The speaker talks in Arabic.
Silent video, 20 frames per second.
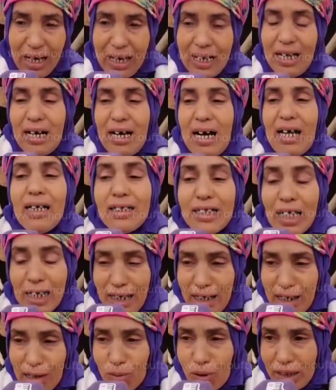انا غنهضر
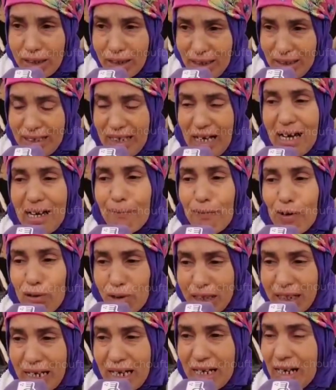على ولدي حيت عارفه
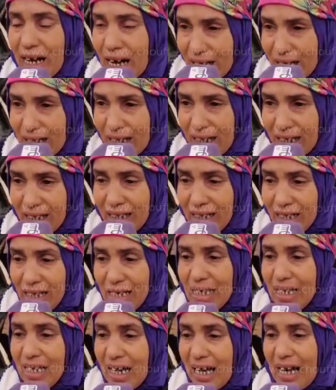ولدي انا
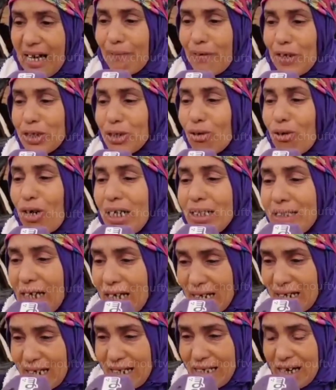عارفه شنو كان
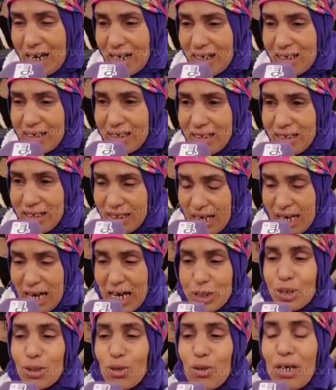داير ليا
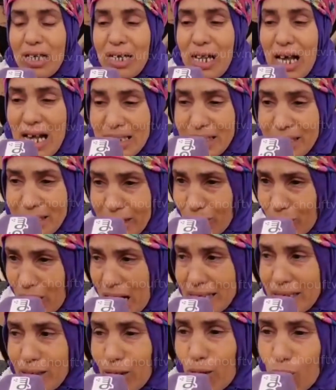اشنو كان هازني
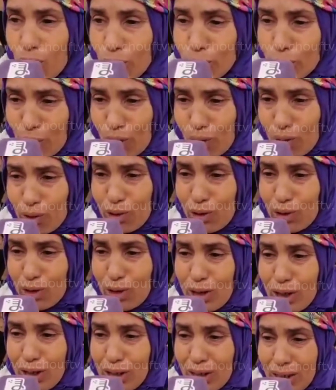وهاز خوتو
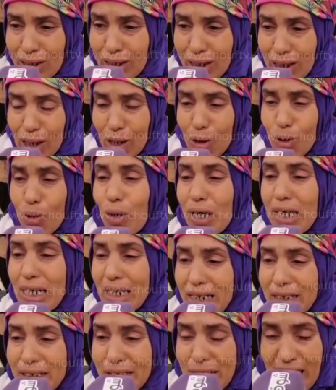هو اللي
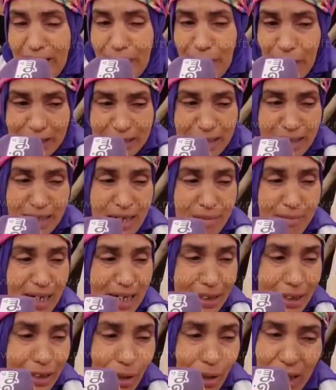كان شاعي في الدنيا ما
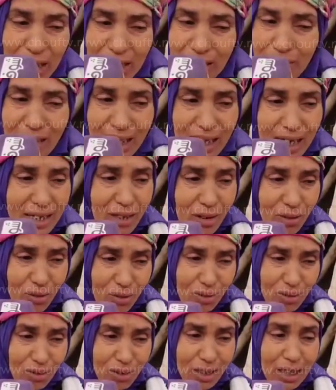عندي حتى واحد من غيره
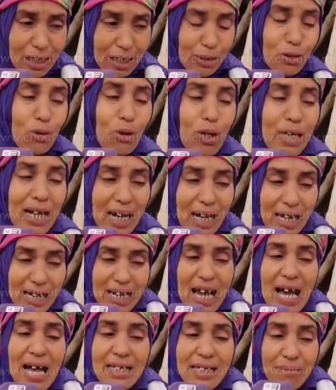دوك راه
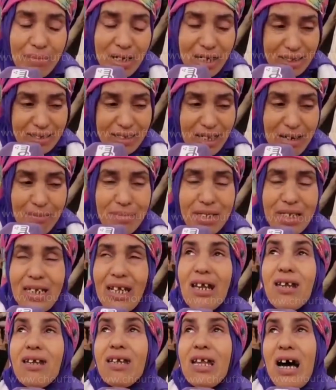خلاني مقطعه
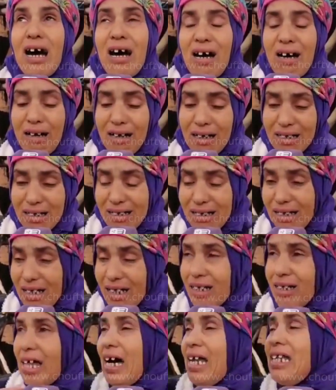مني الله
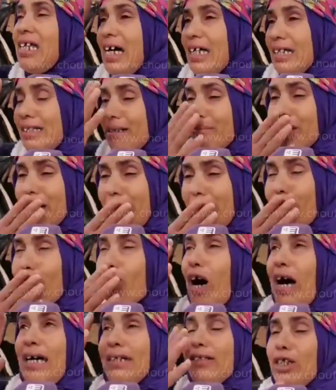الله اللي عدي من غير
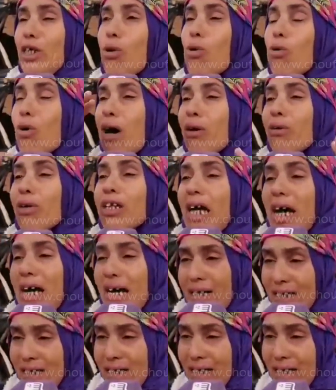هو عدي هو والله